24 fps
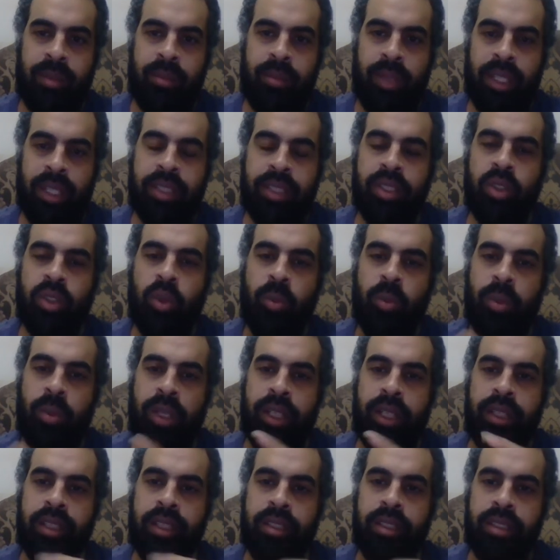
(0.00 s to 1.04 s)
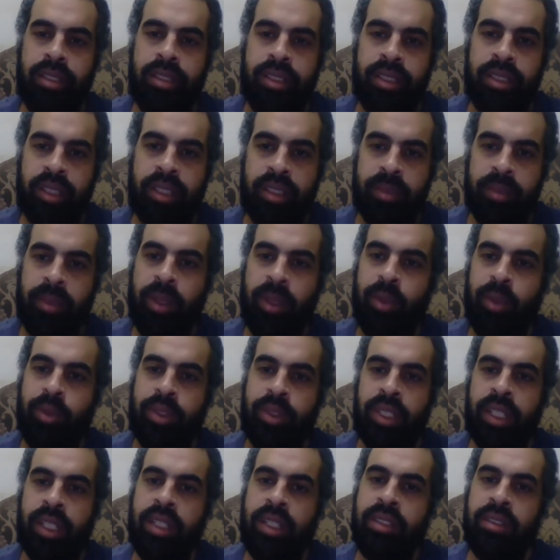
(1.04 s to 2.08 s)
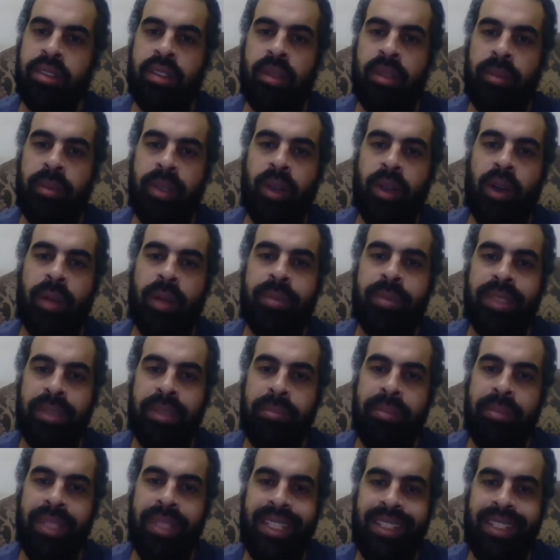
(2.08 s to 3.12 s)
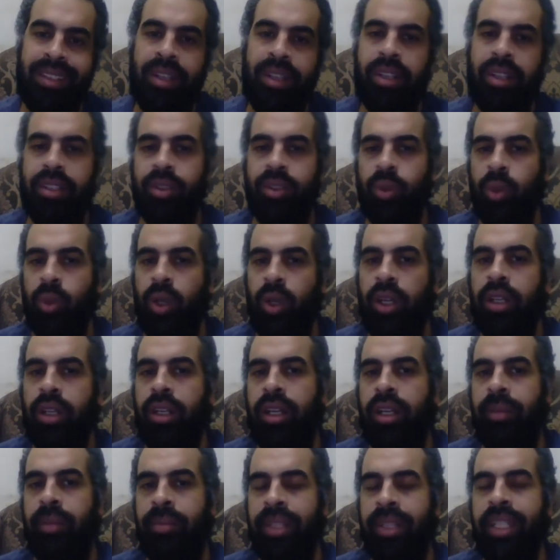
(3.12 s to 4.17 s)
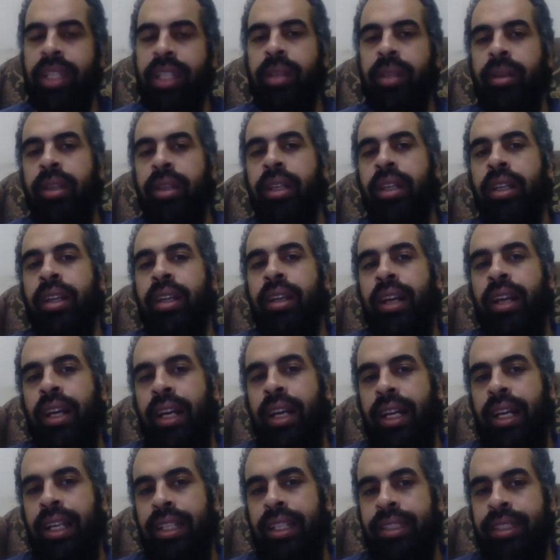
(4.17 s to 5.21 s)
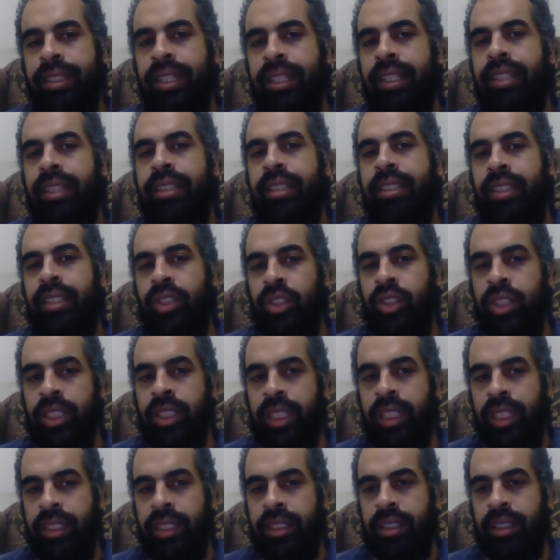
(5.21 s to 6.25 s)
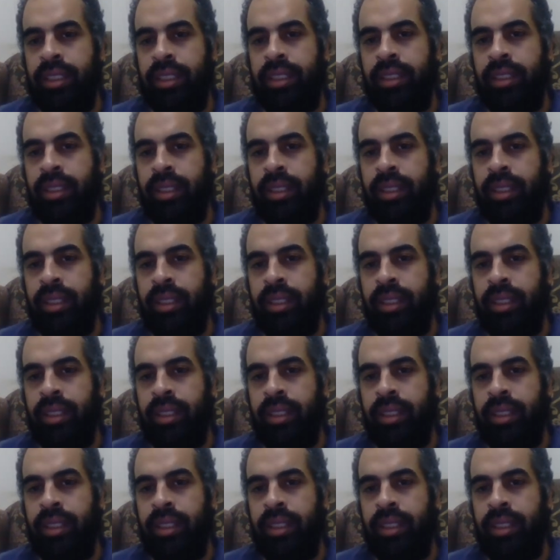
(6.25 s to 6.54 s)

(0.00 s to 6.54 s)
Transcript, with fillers: بحيث ان هم يستثمروا في الذكاء الصناعي 150 مليار دولار امريكي على سنه 2030